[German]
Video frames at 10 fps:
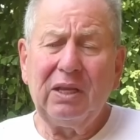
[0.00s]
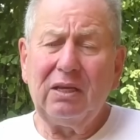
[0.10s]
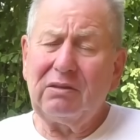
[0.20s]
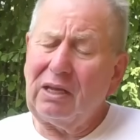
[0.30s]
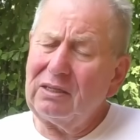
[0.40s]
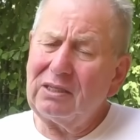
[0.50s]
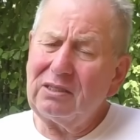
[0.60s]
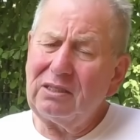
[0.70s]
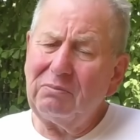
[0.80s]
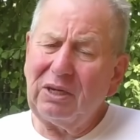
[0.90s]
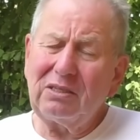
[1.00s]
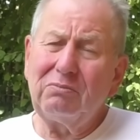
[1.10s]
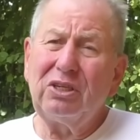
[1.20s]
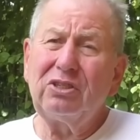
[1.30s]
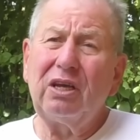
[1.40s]
Ich denke, dass die
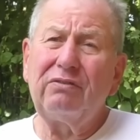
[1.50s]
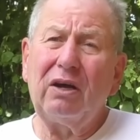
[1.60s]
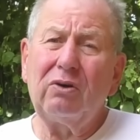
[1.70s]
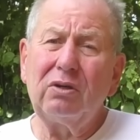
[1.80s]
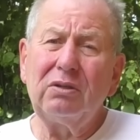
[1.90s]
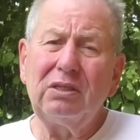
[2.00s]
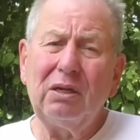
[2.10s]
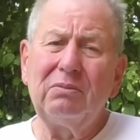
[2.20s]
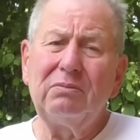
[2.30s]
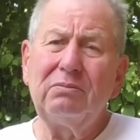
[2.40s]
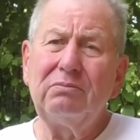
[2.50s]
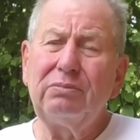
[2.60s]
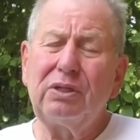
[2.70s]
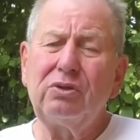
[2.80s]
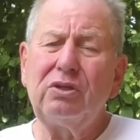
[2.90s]
meisten Menschen Erfahrungen in ihrem
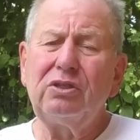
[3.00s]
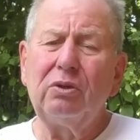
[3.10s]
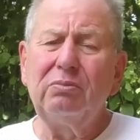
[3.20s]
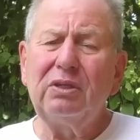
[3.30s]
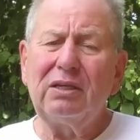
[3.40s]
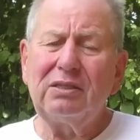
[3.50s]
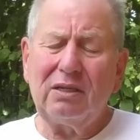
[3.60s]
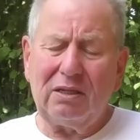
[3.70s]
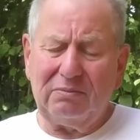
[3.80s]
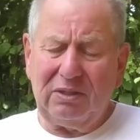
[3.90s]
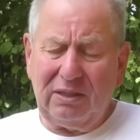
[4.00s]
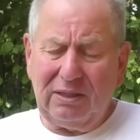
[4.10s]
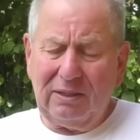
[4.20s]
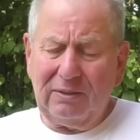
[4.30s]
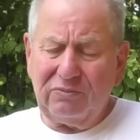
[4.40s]
persönlichen Umkreis haben,
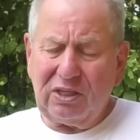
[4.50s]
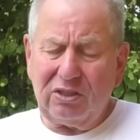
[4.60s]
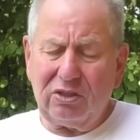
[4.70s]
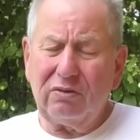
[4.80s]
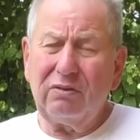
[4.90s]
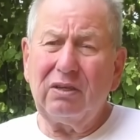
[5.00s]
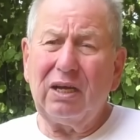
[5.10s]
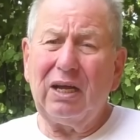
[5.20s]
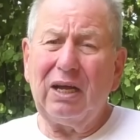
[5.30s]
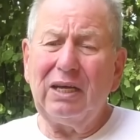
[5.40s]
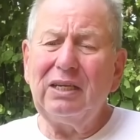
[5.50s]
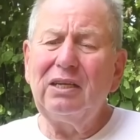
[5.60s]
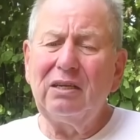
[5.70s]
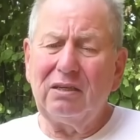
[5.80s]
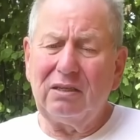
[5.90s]
dass schon
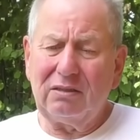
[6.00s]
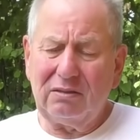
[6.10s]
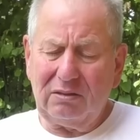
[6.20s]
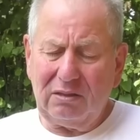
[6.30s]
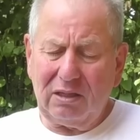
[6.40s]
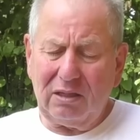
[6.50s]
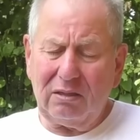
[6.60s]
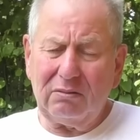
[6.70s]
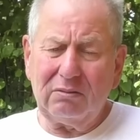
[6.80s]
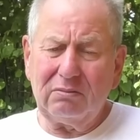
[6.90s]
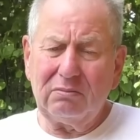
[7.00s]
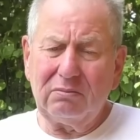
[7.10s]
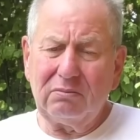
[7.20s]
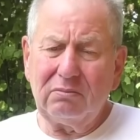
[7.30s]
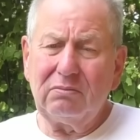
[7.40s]
einige ihrer
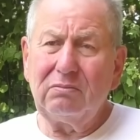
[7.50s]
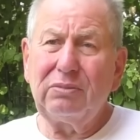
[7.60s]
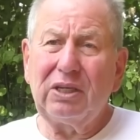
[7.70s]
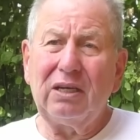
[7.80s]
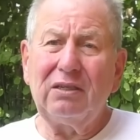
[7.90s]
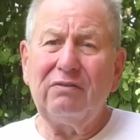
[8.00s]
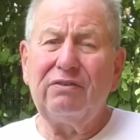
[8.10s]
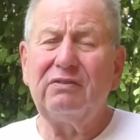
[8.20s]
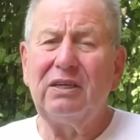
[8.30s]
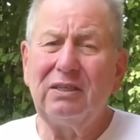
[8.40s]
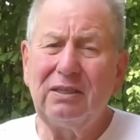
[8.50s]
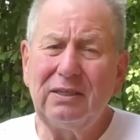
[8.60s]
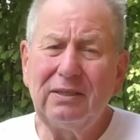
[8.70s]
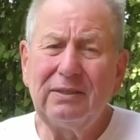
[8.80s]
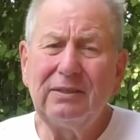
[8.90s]
bekannten
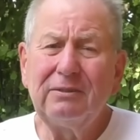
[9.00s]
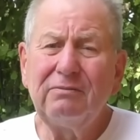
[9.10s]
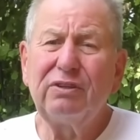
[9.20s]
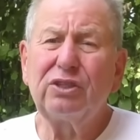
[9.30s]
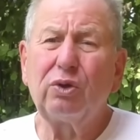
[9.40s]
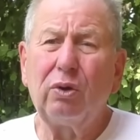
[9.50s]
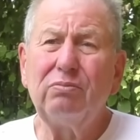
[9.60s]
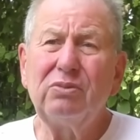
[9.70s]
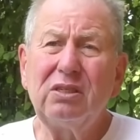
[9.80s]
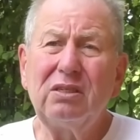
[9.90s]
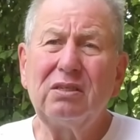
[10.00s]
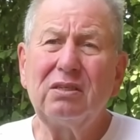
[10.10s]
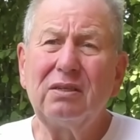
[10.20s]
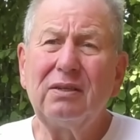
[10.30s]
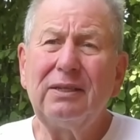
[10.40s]
Verwandten verstorben sind